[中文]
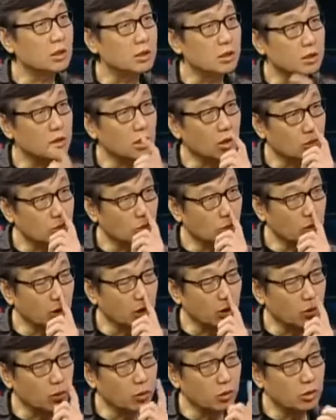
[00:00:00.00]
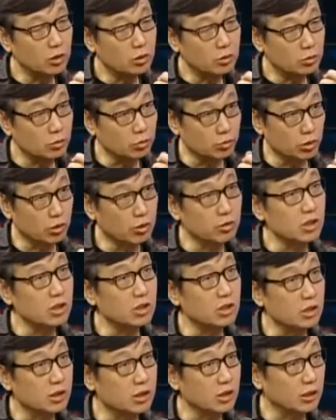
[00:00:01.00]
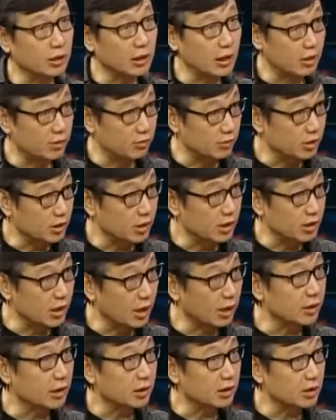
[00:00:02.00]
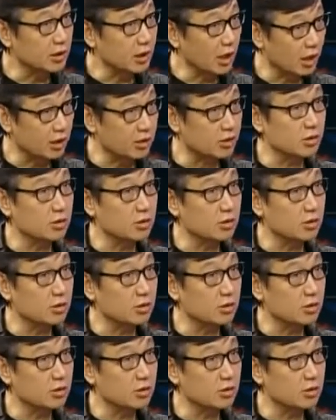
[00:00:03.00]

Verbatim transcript: 政治当中，美国的主流意识形态就是这个家庭价